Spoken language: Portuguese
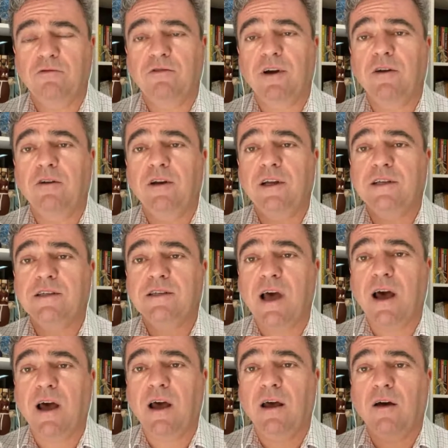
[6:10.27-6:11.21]

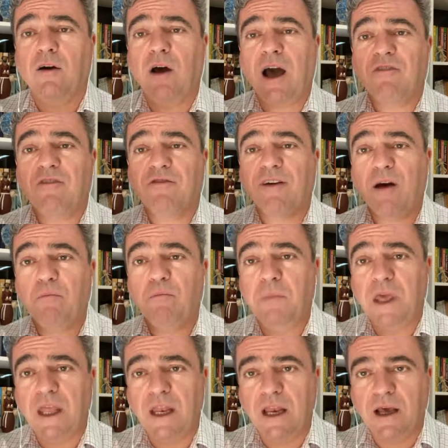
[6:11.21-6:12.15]
valorizar a
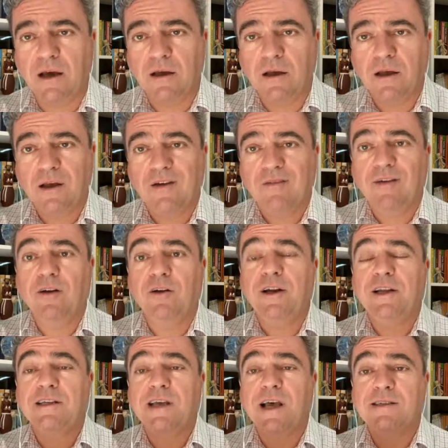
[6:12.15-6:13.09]
família,
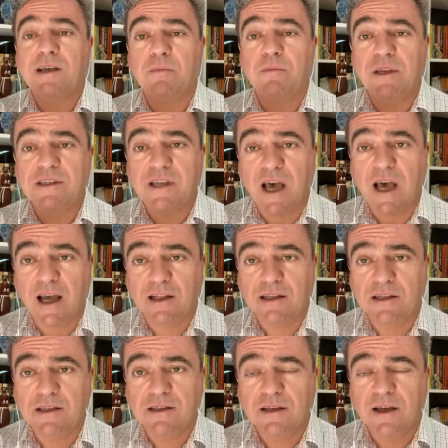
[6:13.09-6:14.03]
valorizar as
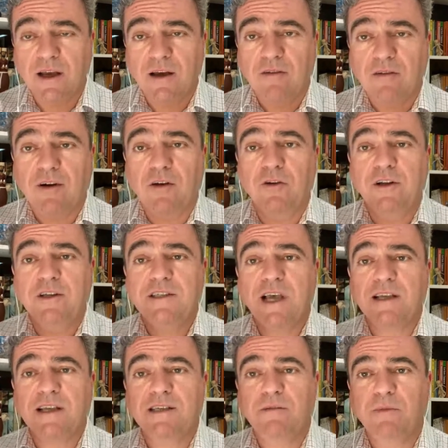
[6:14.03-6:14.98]
amizades,
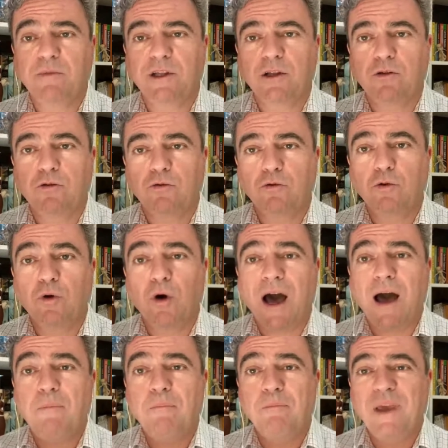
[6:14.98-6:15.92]
valorizar acima de tudo
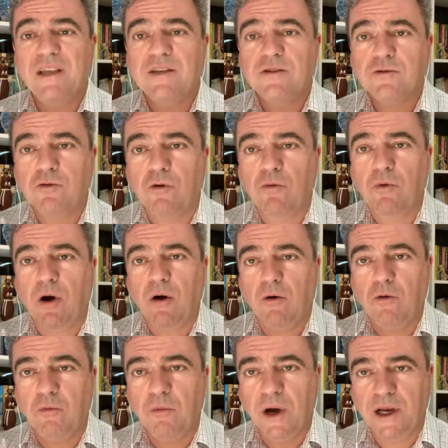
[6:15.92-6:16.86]
a pessoa
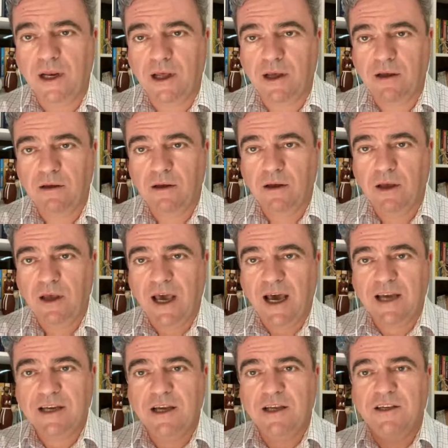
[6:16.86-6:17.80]
humana.
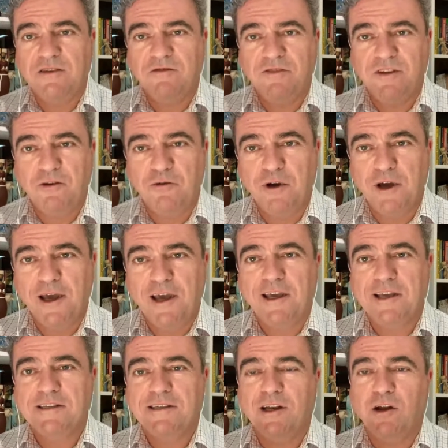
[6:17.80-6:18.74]
A gente viu
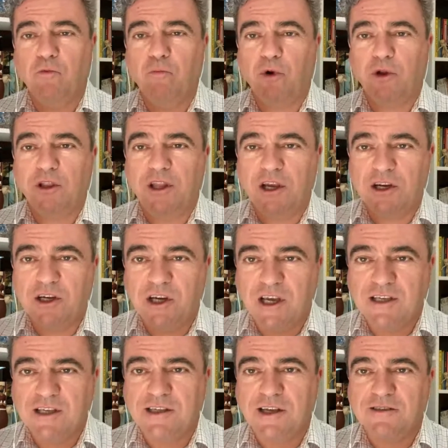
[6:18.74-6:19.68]
que se não
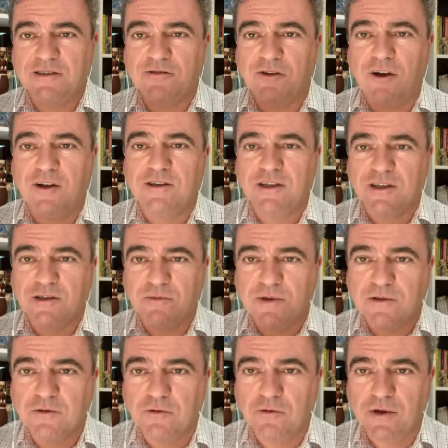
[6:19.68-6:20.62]
protegesse as nossas
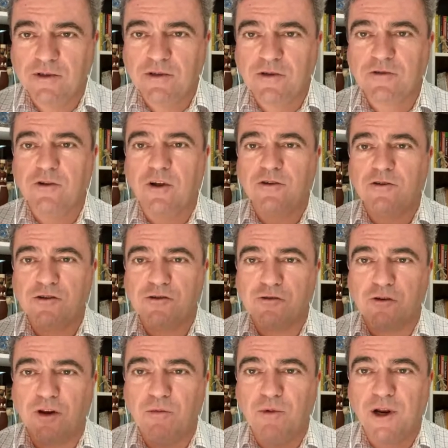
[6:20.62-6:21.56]
pessoas, os nossos
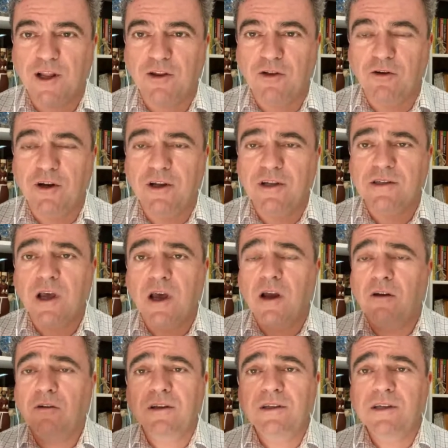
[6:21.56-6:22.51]
colaboradores,
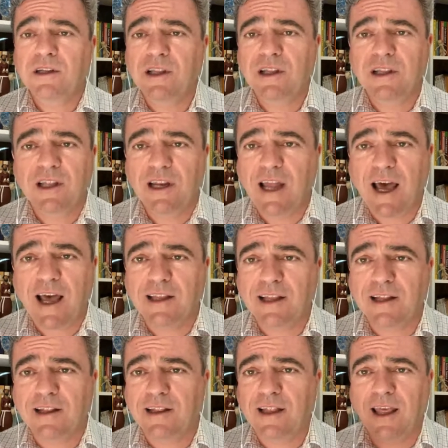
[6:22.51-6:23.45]
não adianta de nada
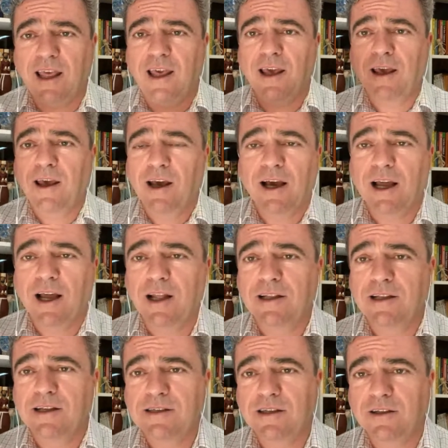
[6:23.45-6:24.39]
ter
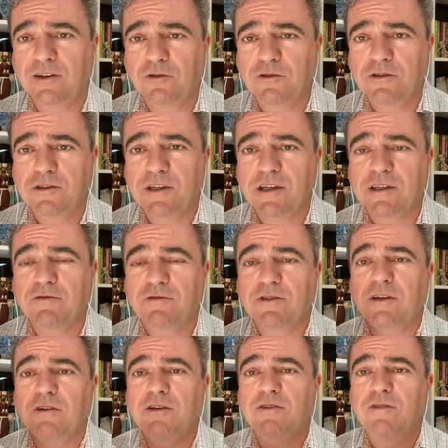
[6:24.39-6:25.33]
grandes indústrias se você
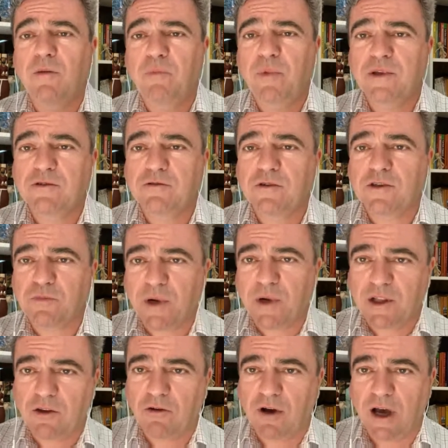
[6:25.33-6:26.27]
não tiver pessoas para
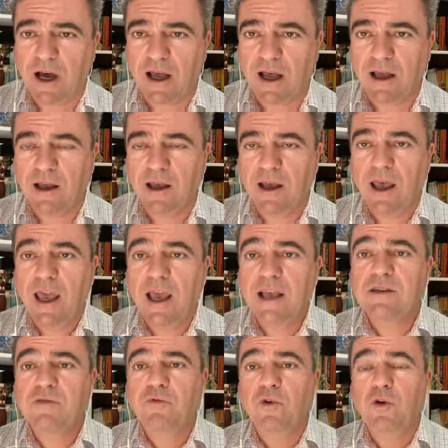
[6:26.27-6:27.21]
tocar.
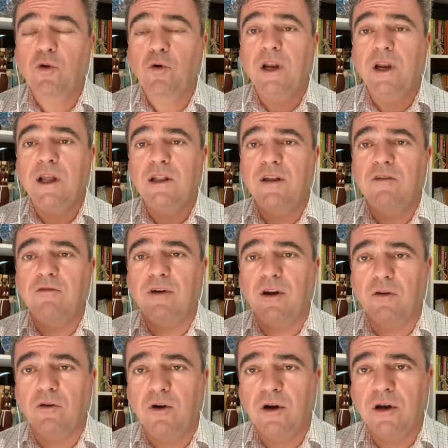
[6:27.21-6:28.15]
Esse foi o grande
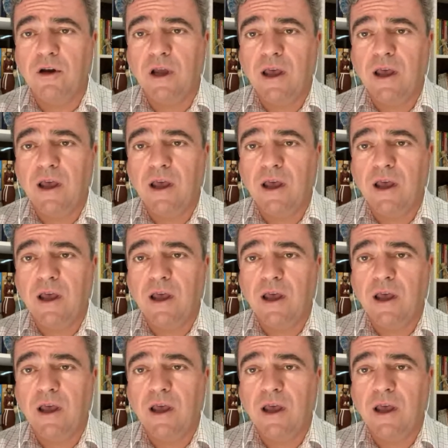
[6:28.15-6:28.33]
valor.